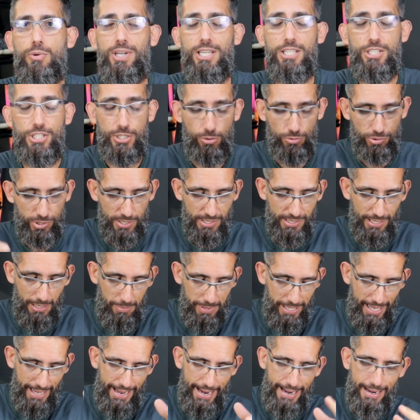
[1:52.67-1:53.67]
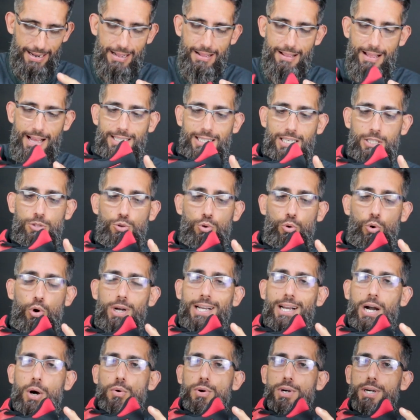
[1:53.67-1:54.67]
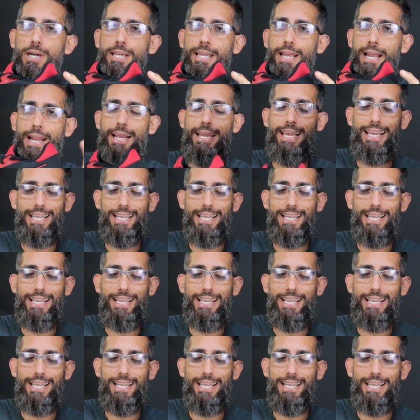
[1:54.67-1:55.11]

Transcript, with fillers: ele tinha um sisteminha Air aqui no calcanhar.